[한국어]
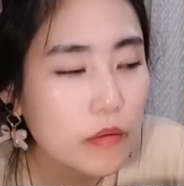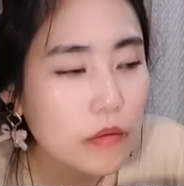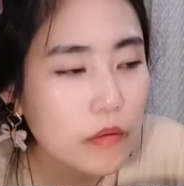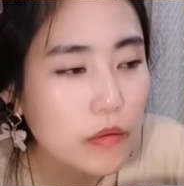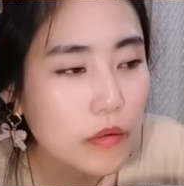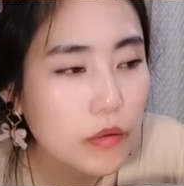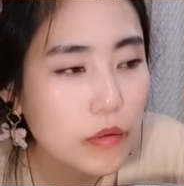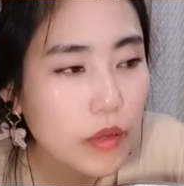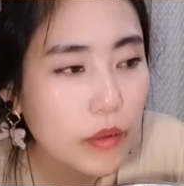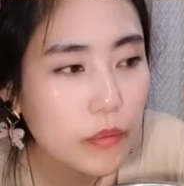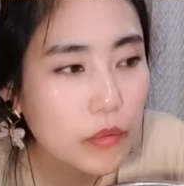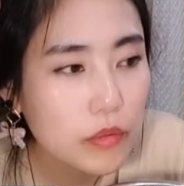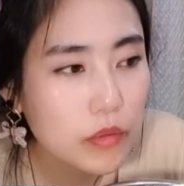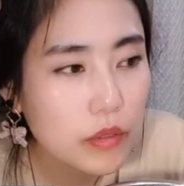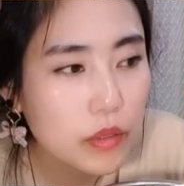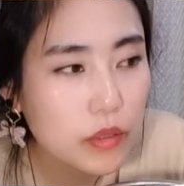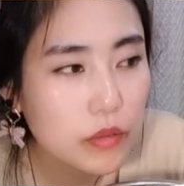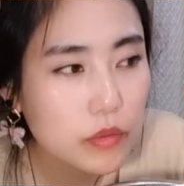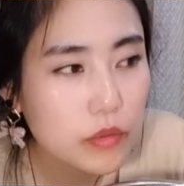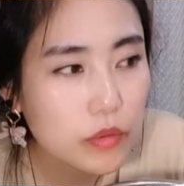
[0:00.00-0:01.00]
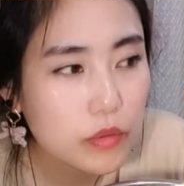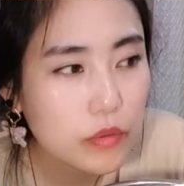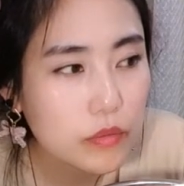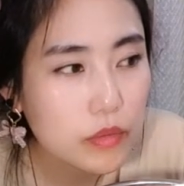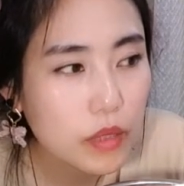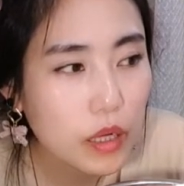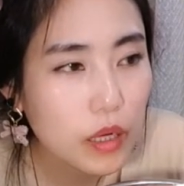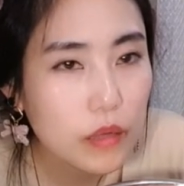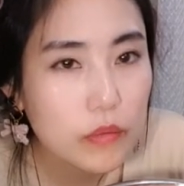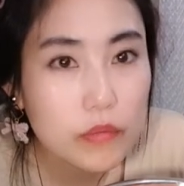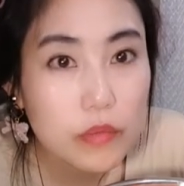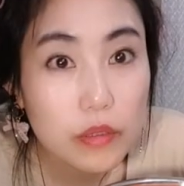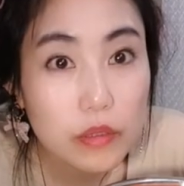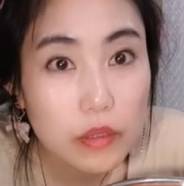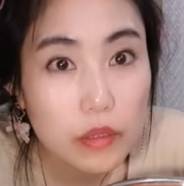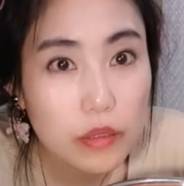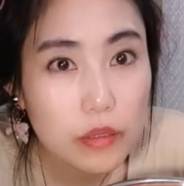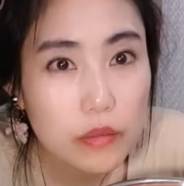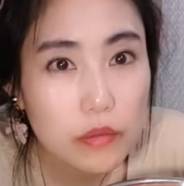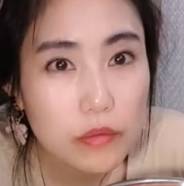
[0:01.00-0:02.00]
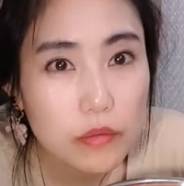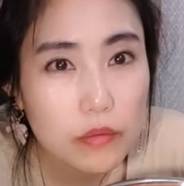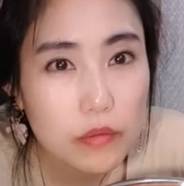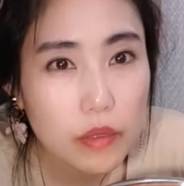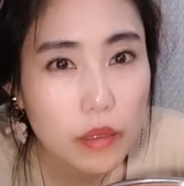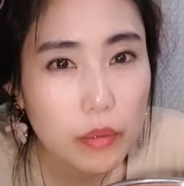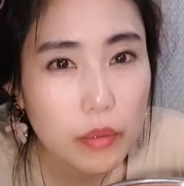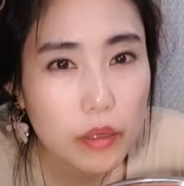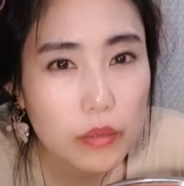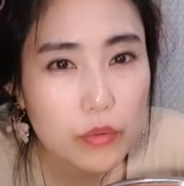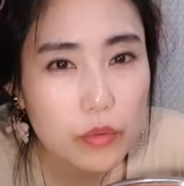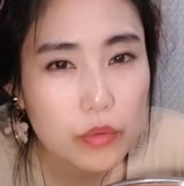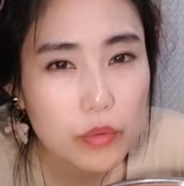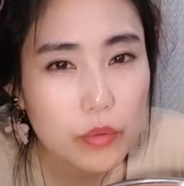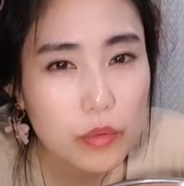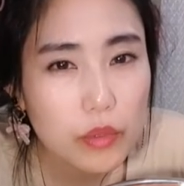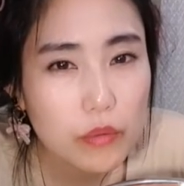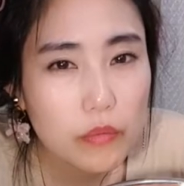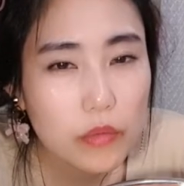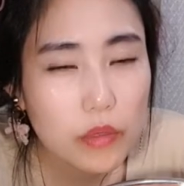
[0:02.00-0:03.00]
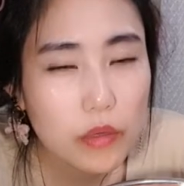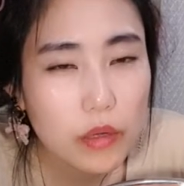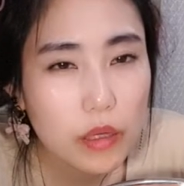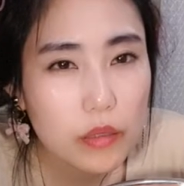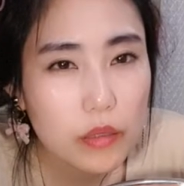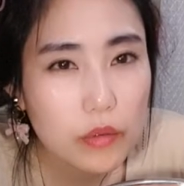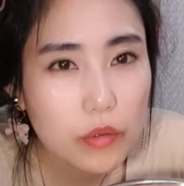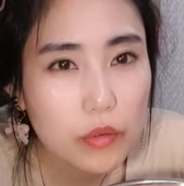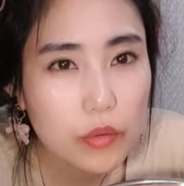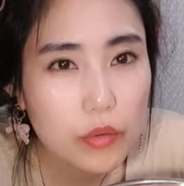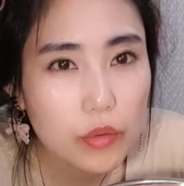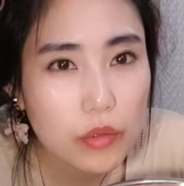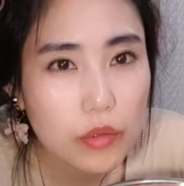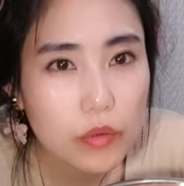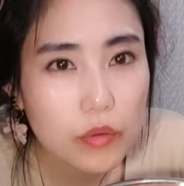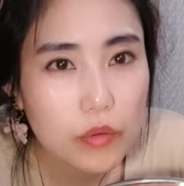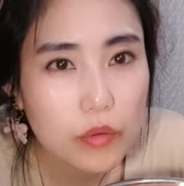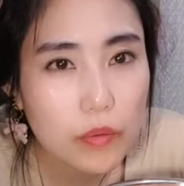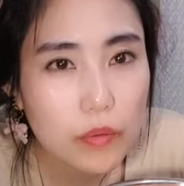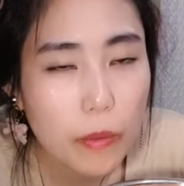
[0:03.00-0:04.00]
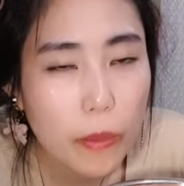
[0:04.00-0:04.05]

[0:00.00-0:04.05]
그러다 보니까 조금 사람들이 내 방송 좀 힘들어하는 것도 있고